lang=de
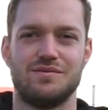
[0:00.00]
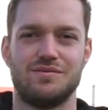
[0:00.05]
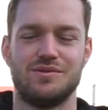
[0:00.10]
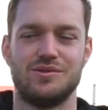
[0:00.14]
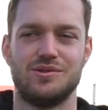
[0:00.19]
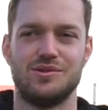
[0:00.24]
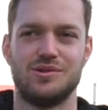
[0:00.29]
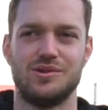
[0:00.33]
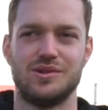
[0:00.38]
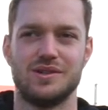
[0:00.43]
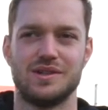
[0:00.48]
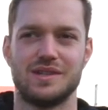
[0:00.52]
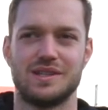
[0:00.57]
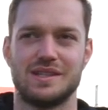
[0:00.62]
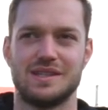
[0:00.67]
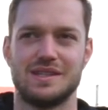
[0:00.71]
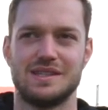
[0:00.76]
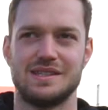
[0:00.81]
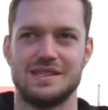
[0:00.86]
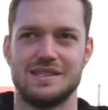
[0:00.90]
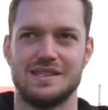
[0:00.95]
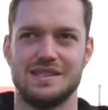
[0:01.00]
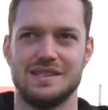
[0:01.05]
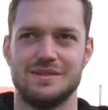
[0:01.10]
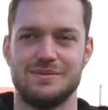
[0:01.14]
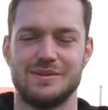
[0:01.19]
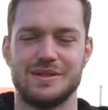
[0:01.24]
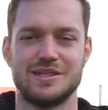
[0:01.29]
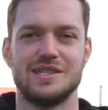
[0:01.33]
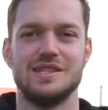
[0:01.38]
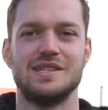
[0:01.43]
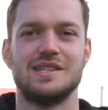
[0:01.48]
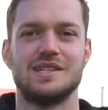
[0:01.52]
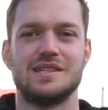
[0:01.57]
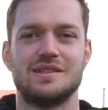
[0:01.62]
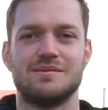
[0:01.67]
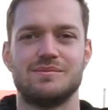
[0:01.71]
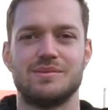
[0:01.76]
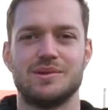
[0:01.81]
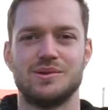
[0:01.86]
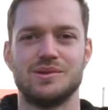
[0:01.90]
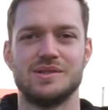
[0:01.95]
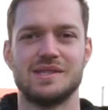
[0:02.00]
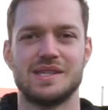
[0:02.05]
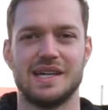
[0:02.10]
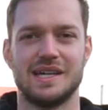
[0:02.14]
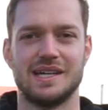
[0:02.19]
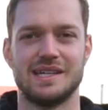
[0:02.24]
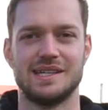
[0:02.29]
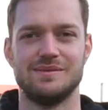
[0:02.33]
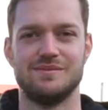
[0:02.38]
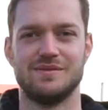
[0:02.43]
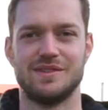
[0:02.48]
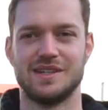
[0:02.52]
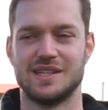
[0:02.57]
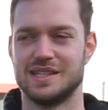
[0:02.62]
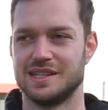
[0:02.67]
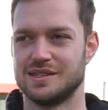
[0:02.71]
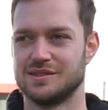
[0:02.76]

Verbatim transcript: wo die Maschinen bei uns hergeben werden,